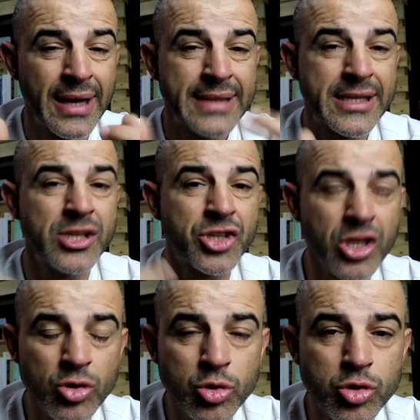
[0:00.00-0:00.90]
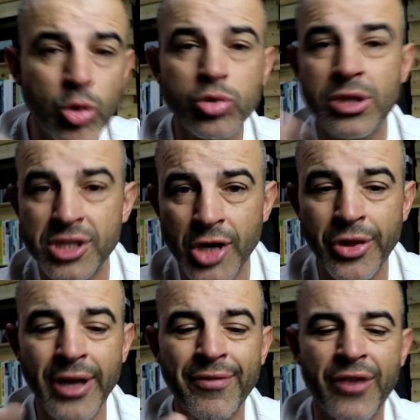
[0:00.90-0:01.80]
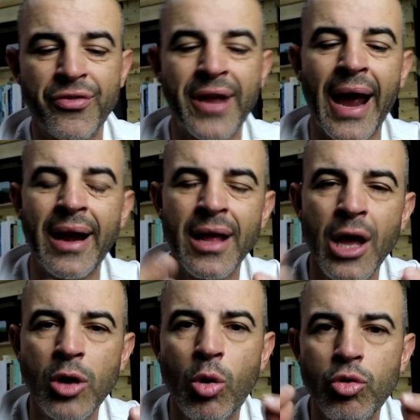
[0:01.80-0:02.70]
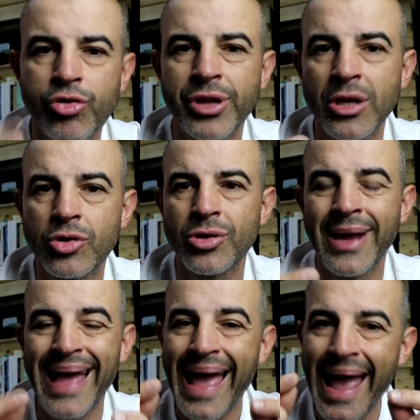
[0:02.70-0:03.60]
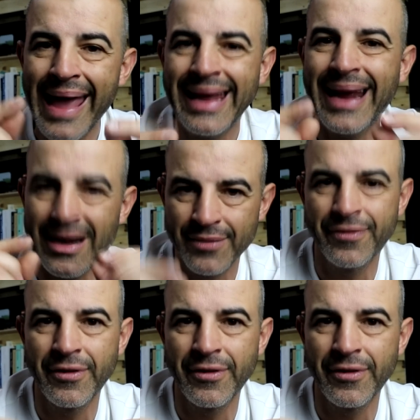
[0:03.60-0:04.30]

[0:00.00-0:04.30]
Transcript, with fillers: Se insistires no segundo e terceiro dia, vais ficar com os dedos em carne